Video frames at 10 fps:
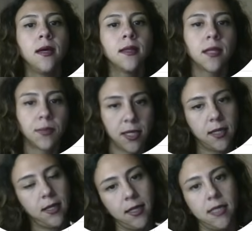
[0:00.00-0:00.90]
Tabi yine
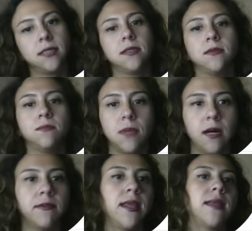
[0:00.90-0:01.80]
iller
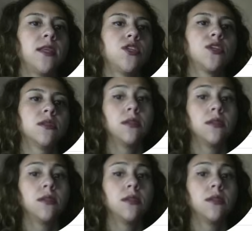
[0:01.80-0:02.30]
mavi renkle çıktı.